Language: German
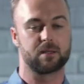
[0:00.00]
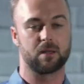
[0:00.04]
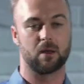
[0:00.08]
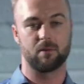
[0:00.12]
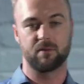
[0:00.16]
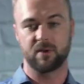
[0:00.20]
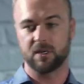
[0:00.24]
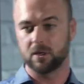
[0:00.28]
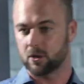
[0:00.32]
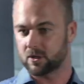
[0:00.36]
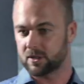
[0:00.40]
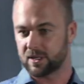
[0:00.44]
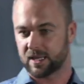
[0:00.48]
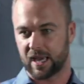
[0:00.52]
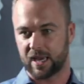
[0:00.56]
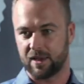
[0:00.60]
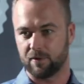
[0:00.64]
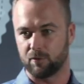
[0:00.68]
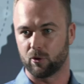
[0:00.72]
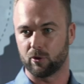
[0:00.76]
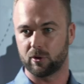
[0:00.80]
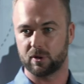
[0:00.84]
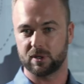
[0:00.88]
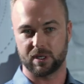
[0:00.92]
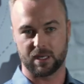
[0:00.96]
Da habe ich nach drei
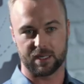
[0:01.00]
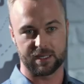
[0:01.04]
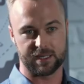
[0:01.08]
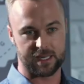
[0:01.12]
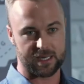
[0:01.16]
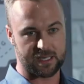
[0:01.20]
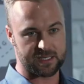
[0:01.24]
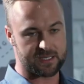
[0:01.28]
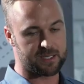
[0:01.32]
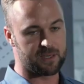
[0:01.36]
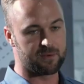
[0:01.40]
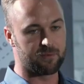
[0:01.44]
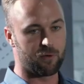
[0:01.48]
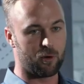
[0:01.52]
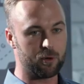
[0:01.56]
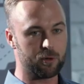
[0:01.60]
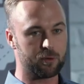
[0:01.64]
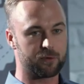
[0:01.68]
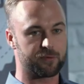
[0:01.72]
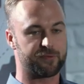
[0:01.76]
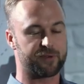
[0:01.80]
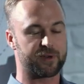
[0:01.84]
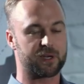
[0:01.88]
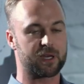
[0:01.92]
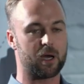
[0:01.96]
Wochen dann die erste Wohnung
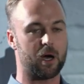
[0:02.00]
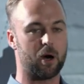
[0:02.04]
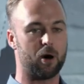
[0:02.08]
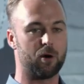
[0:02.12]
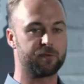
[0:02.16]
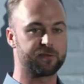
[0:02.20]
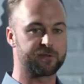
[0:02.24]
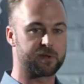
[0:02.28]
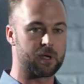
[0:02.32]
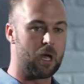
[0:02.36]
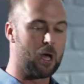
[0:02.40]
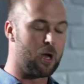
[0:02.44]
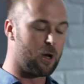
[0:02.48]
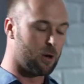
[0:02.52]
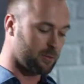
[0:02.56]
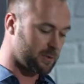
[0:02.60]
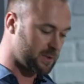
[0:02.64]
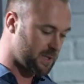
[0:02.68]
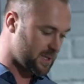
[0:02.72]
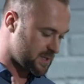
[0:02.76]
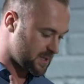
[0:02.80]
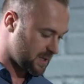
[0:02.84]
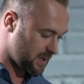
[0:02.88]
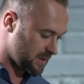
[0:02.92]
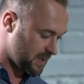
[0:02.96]
verkauft und
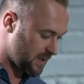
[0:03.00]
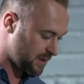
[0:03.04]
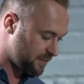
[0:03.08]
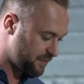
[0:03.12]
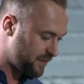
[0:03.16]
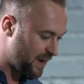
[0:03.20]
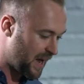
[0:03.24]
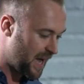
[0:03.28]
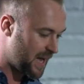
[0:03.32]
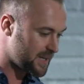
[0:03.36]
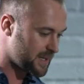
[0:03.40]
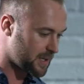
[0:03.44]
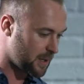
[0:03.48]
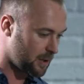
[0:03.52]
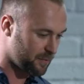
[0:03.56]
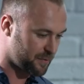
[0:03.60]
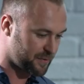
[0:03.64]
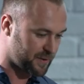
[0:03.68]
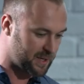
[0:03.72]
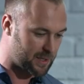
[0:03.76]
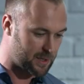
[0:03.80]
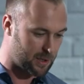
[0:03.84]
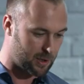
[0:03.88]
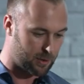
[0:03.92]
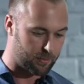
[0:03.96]
das hat dann Fahrt
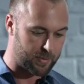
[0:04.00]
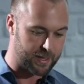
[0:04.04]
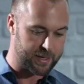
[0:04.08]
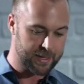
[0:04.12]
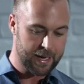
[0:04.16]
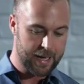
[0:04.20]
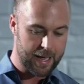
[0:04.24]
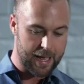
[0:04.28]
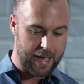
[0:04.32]
aufgenommen.